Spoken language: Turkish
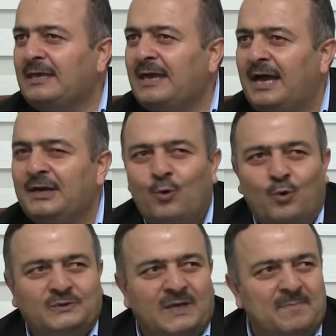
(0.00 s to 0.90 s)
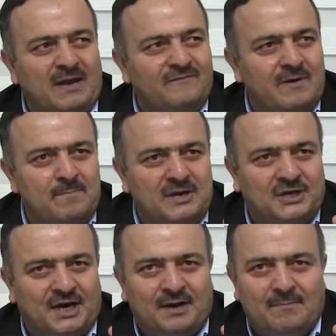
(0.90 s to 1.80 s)
Yani o zaman ve
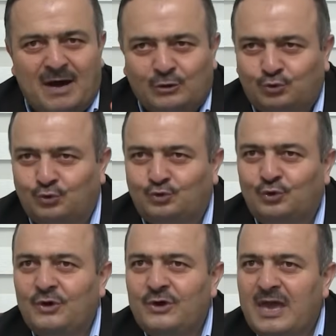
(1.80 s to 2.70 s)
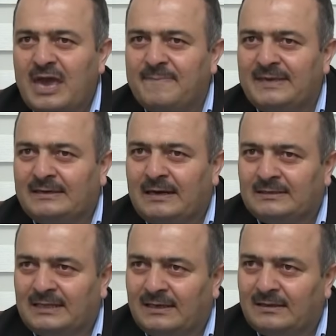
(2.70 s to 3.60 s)
mekana mahsus
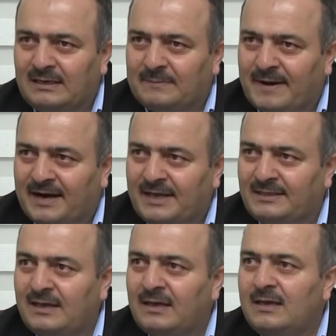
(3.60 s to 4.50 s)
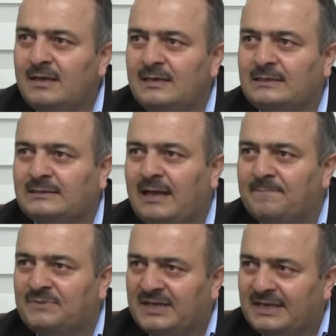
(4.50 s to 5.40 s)
emirlerden ibaret
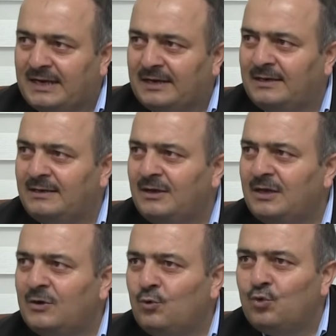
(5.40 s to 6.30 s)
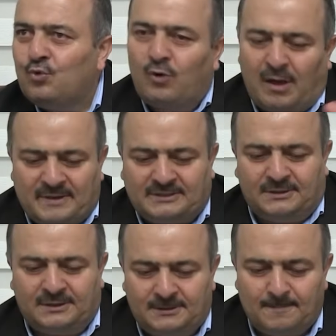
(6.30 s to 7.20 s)
İslam dininin
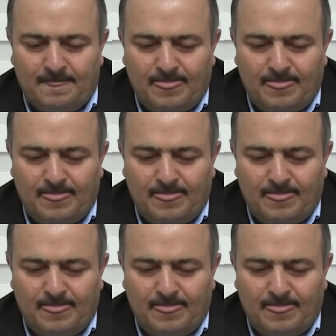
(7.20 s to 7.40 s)
uygulamasıdır.